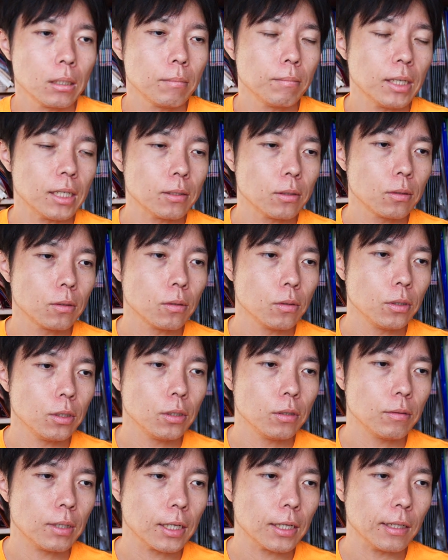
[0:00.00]
まあ、そう
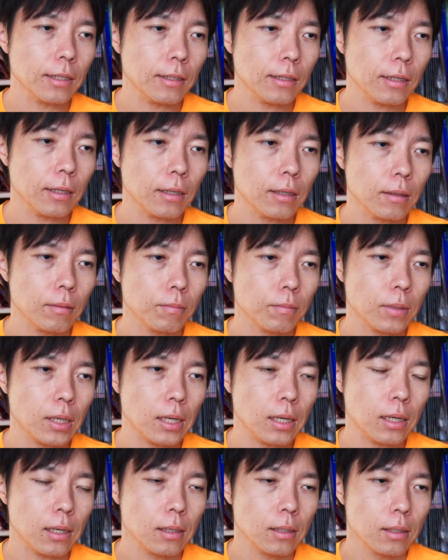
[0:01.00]
いうわけで、
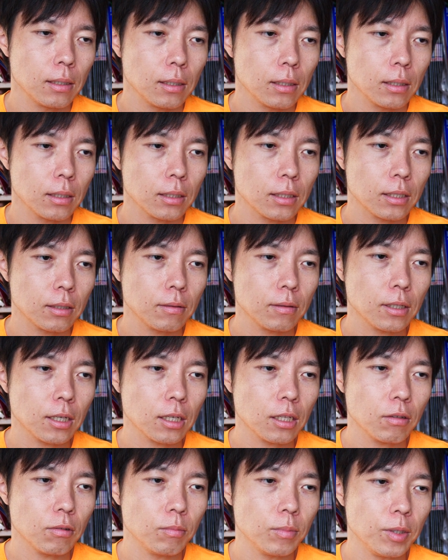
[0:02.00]
まあ、聞くだ
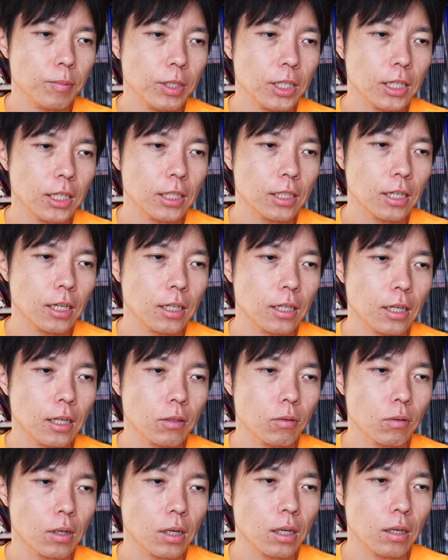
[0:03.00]
けでも耳が痛いな
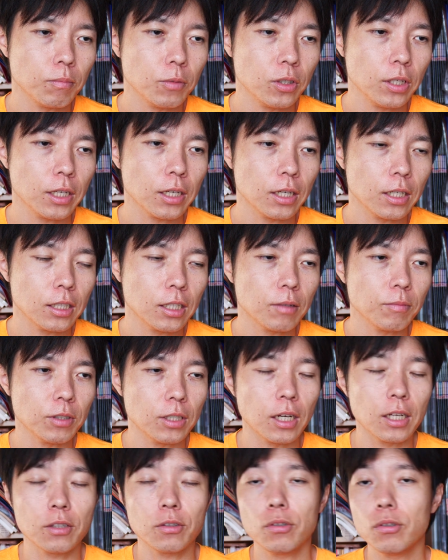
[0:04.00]
とか胸が痛む
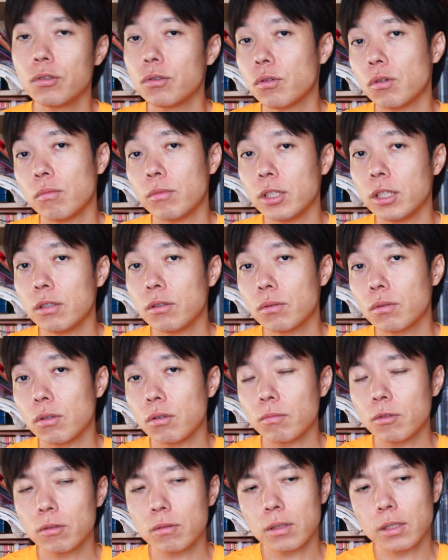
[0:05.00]
なっていう子もいると
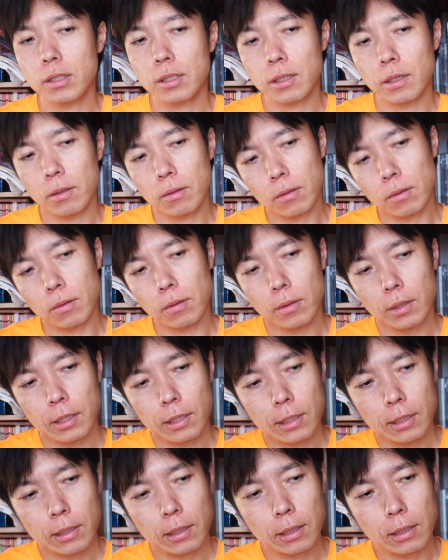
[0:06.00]
思うんですけど
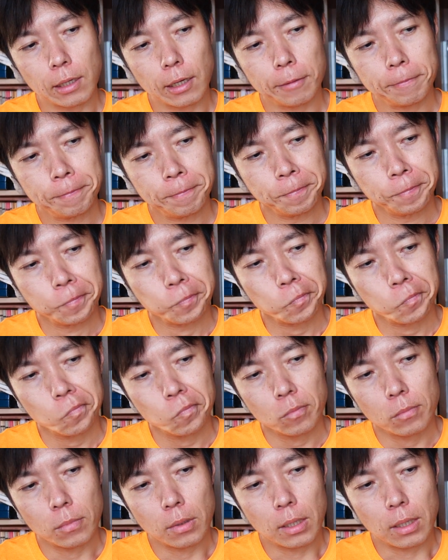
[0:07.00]
ただ
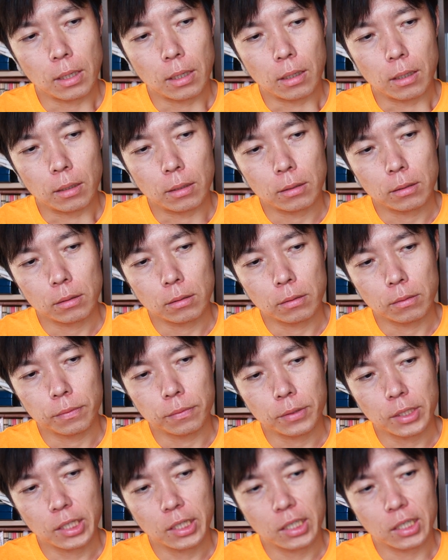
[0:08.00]
まあ
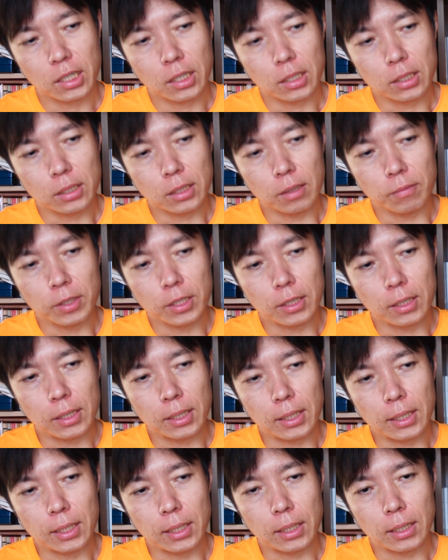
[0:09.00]
父兄からしてみた
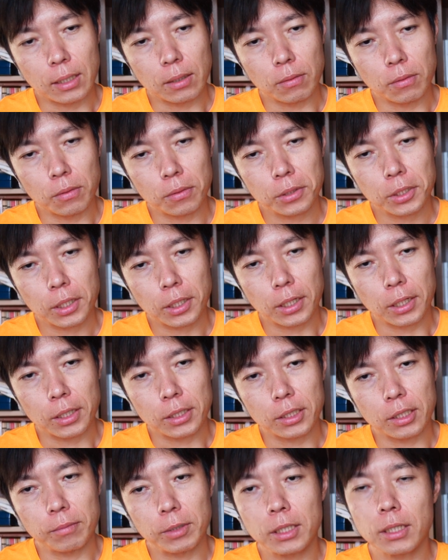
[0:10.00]
ら保護者から
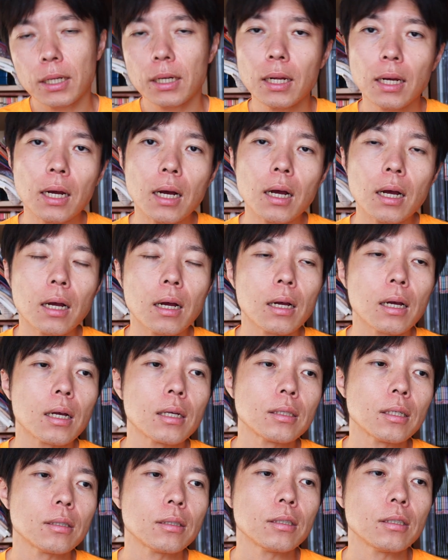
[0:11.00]
してみたら
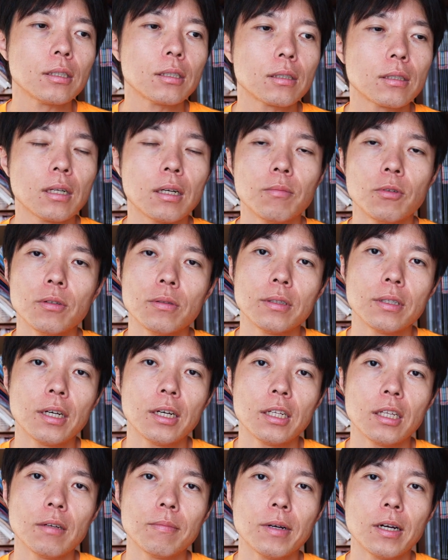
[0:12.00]
切実な問
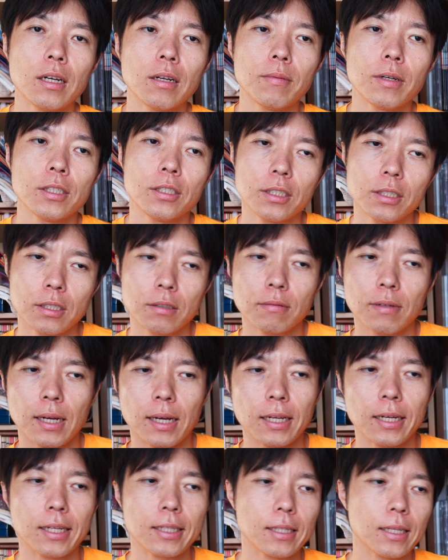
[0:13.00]
題でもあれば実
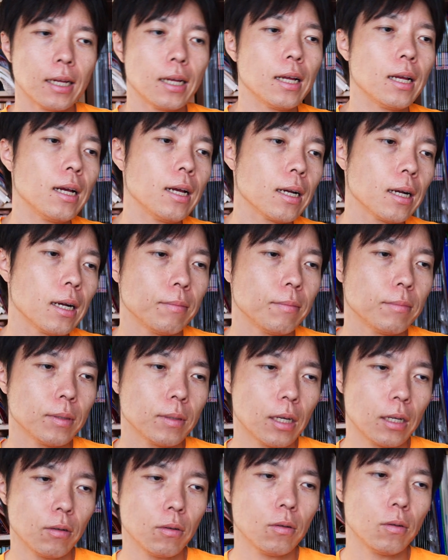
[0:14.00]
はあなた
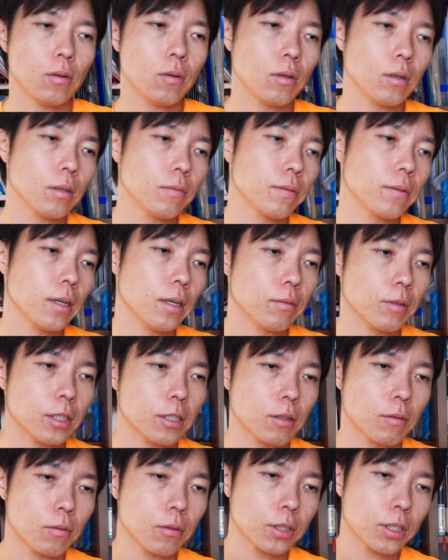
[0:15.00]
あの父兄の皆
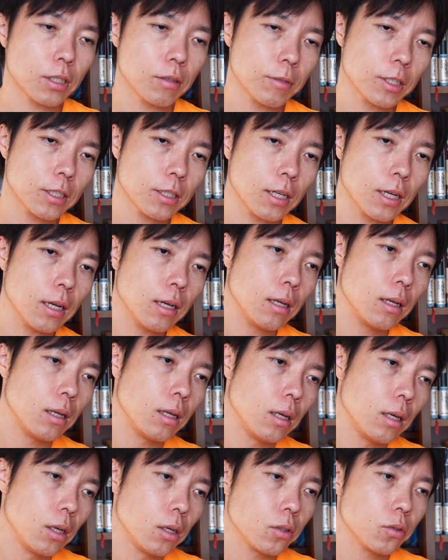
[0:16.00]
さん保護者の皆さん
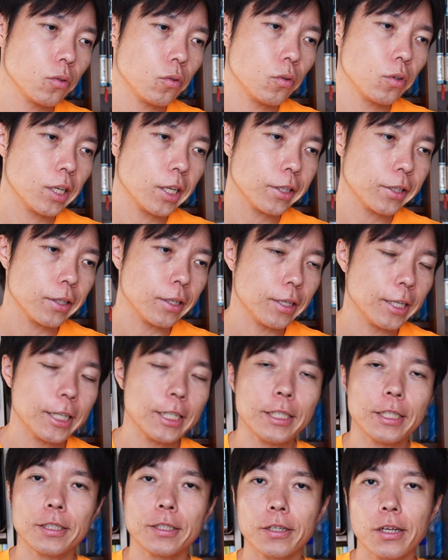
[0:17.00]
そうなって
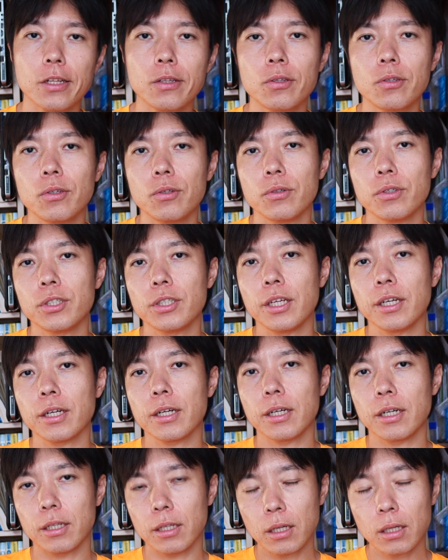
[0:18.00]
ないですかっていう視点
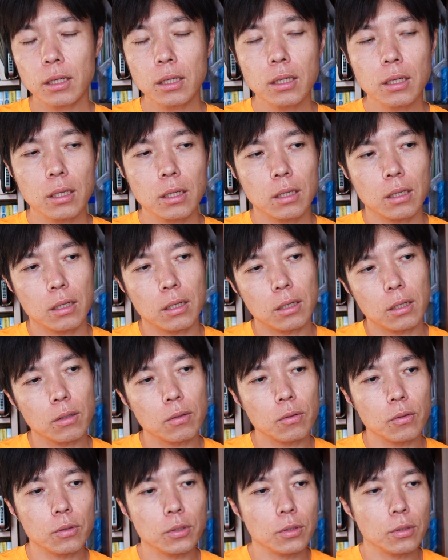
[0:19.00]
からね、え
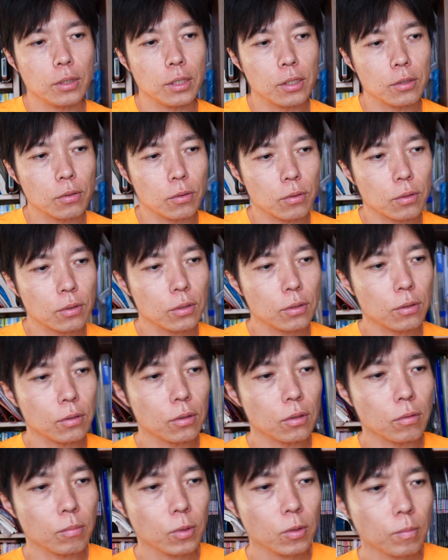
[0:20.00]
こういう映像を作る
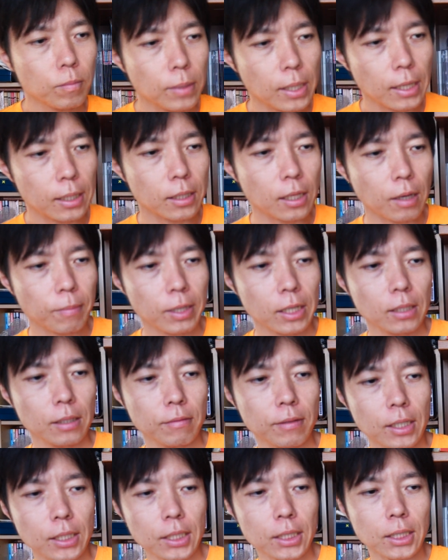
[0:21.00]
のもまあたま
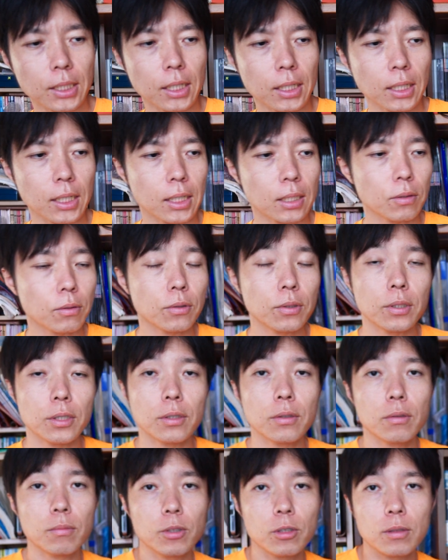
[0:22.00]
にはいいかなというふうに
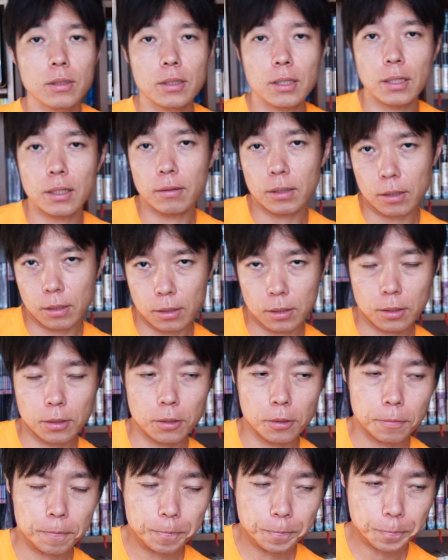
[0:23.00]
思ってたわけですよ。